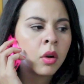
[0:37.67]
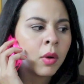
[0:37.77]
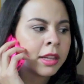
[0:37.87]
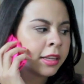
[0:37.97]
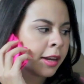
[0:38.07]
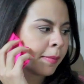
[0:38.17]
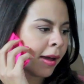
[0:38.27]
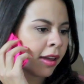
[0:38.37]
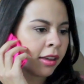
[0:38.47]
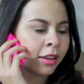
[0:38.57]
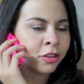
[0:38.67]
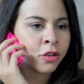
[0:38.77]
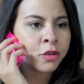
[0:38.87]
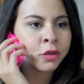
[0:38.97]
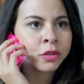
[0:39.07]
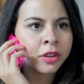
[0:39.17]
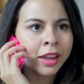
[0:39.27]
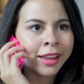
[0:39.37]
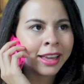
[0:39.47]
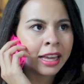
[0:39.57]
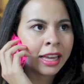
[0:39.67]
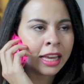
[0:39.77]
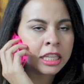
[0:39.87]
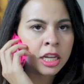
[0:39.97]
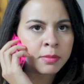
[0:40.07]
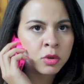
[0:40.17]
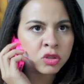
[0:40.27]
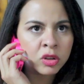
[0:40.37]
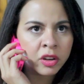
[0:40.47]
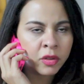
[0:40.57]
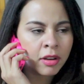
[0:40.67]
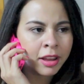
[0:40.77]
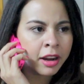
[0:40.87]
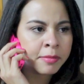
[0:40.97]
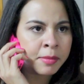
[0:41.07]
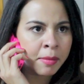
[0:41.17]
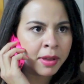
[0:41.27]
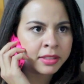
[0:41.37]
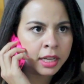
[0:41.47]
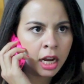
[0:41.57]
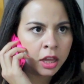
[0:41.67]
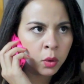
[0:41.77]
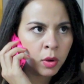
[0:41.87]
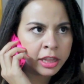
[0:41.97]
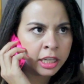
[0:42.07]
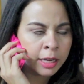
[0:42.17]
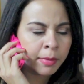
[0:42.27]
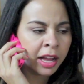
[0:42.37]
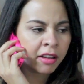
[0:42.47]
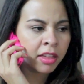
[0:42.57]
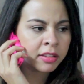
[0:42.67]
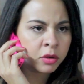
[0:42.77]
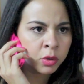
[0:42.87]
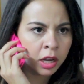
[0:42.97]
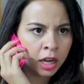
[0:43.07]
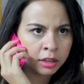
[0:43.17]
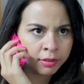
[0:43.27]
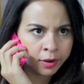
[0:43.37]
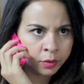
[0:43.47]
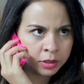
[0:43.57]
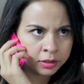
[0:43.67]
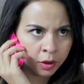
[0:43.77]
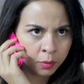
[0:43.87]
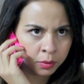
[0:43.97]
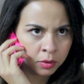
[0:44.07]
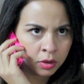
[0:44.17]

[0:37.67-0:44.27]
Waldina Mae, eh, yo no sé qué chambroso le fue a hablar a mi mamá seca de Walter que me acaba de hacer un escándalo ahorita, vos.